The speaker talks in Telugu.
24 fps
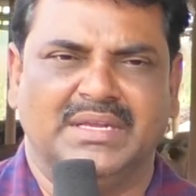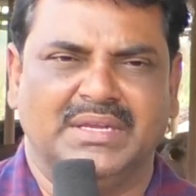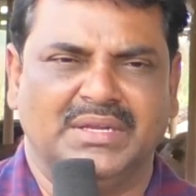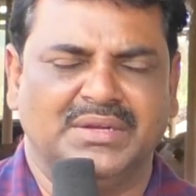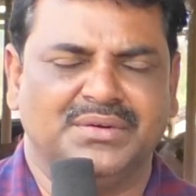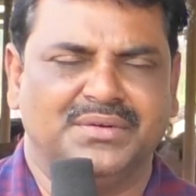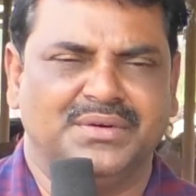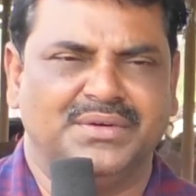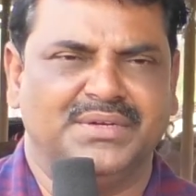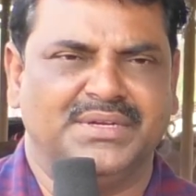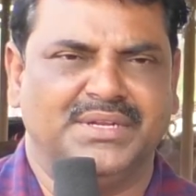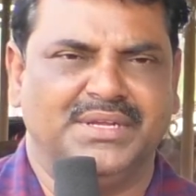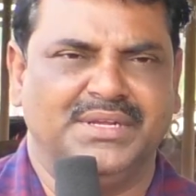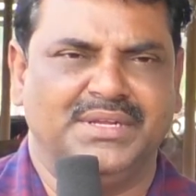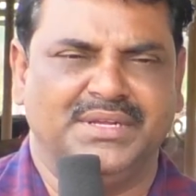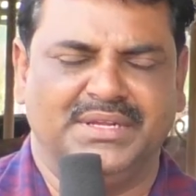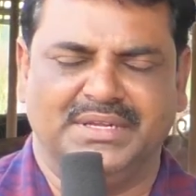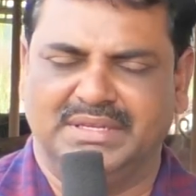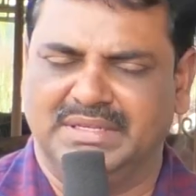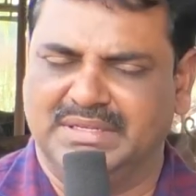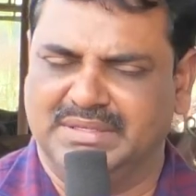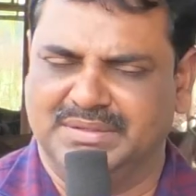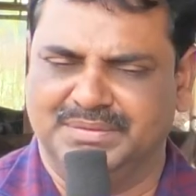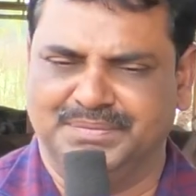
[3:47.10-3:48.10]
ఇంకోటి
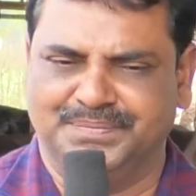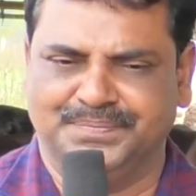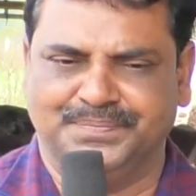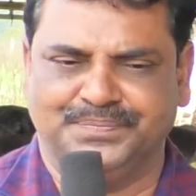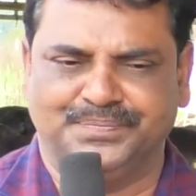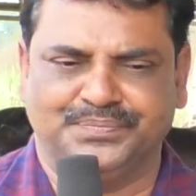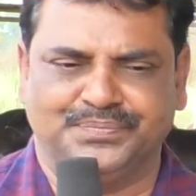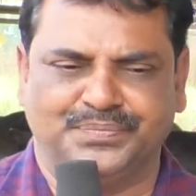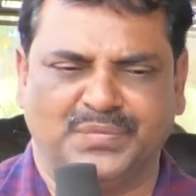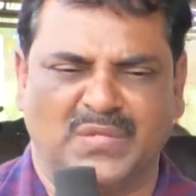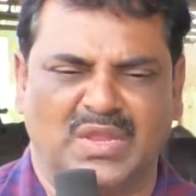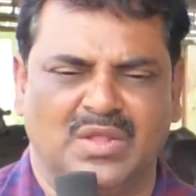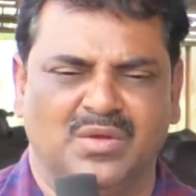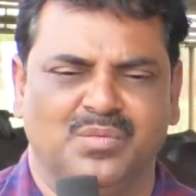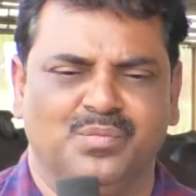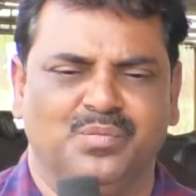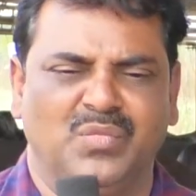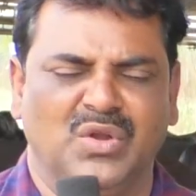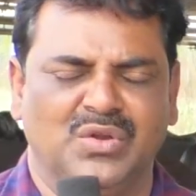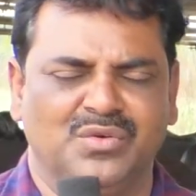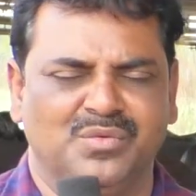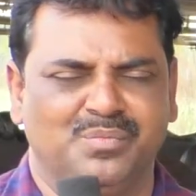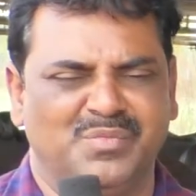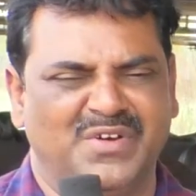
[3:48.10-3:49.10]

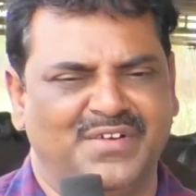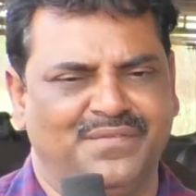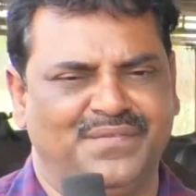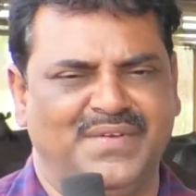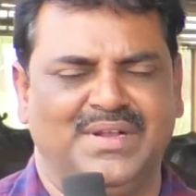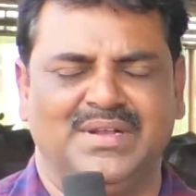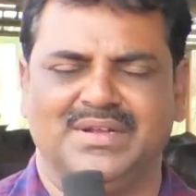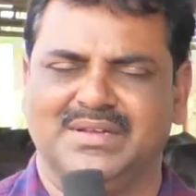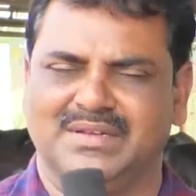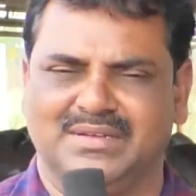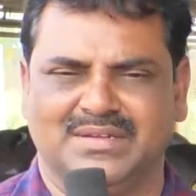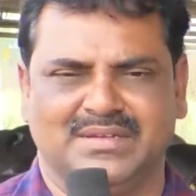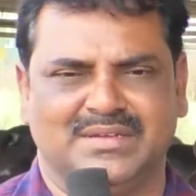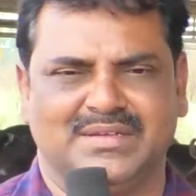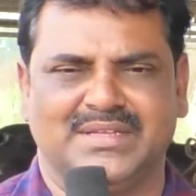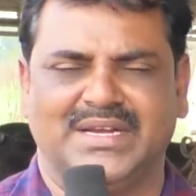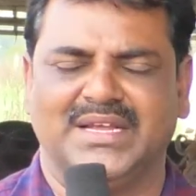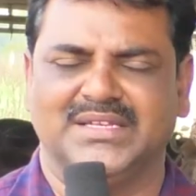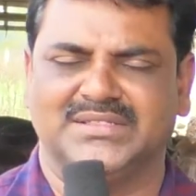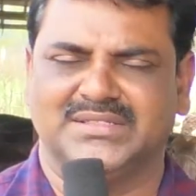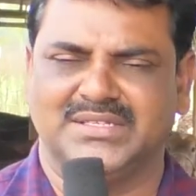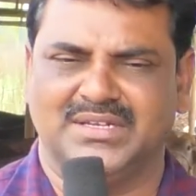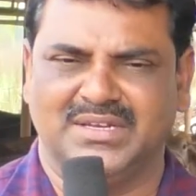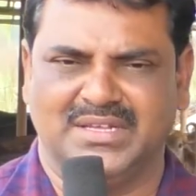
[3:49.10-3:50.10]
బ్లూ బఫెల్
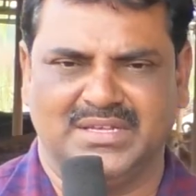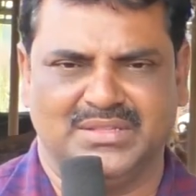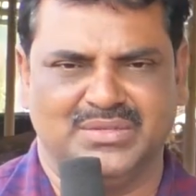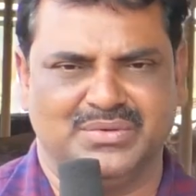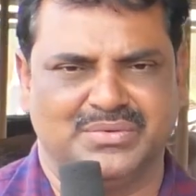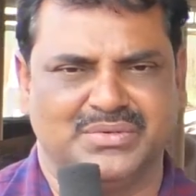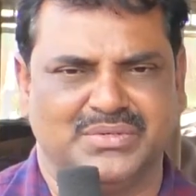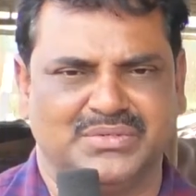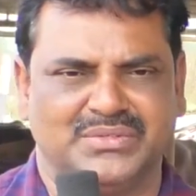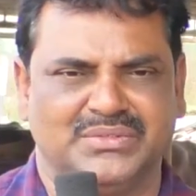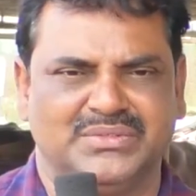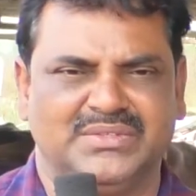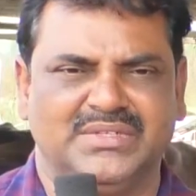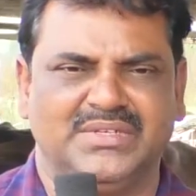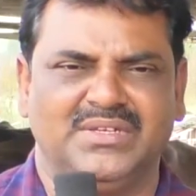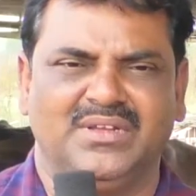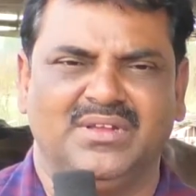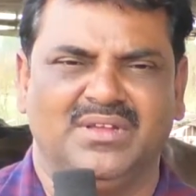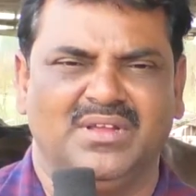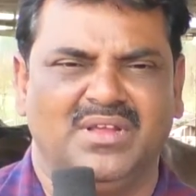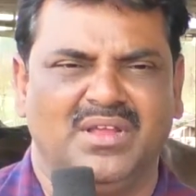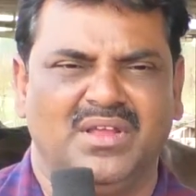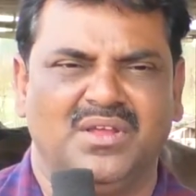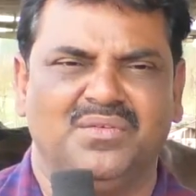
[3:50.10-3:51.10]
గ్రాస్ అనేది ఒకటి ఉంది
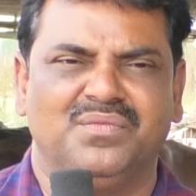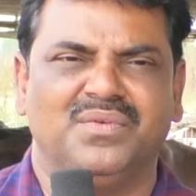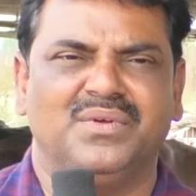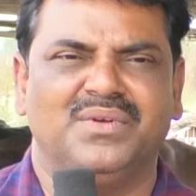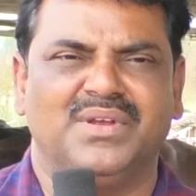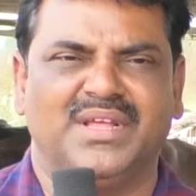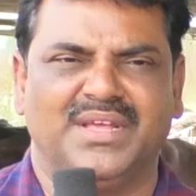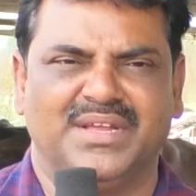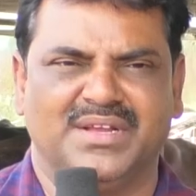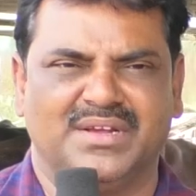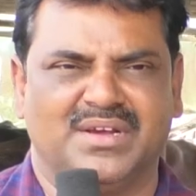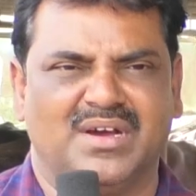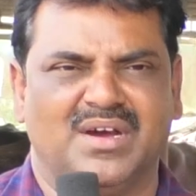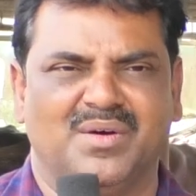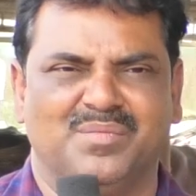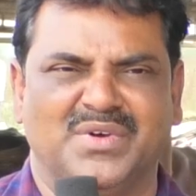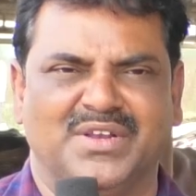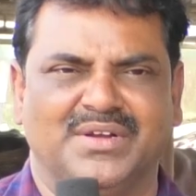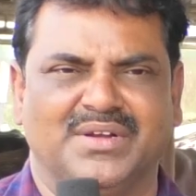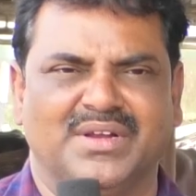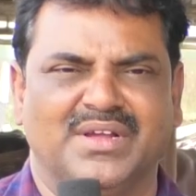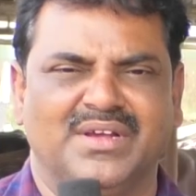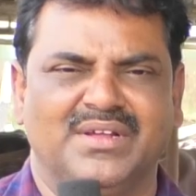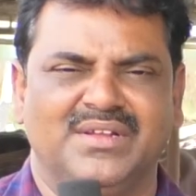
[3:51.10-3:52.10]
ఇవి ఉన్నాయి
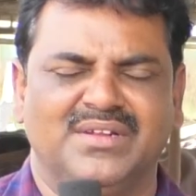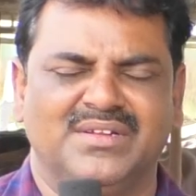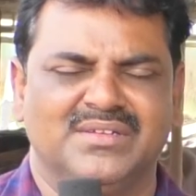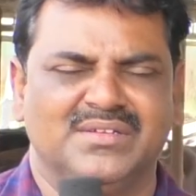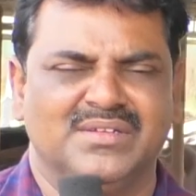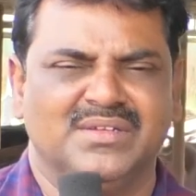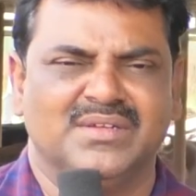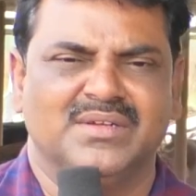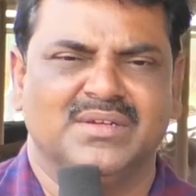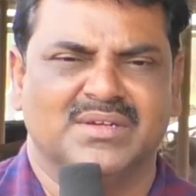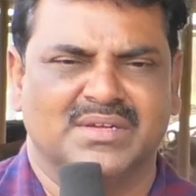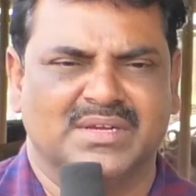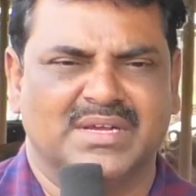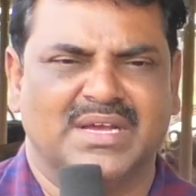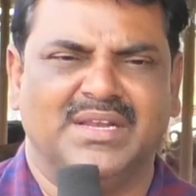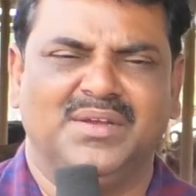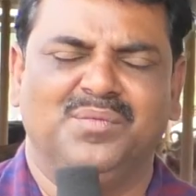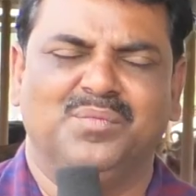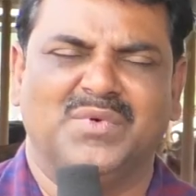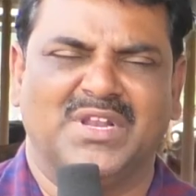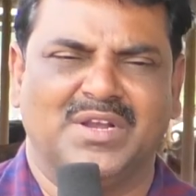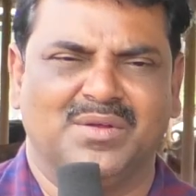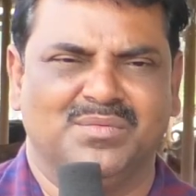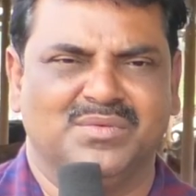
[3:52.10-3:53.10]
కామన్గా కానీ
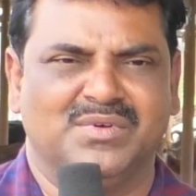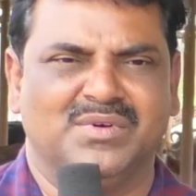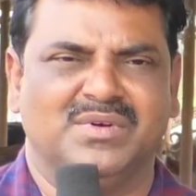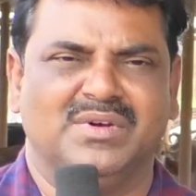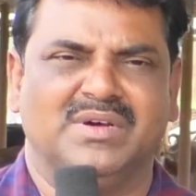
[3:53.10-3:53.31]
మనం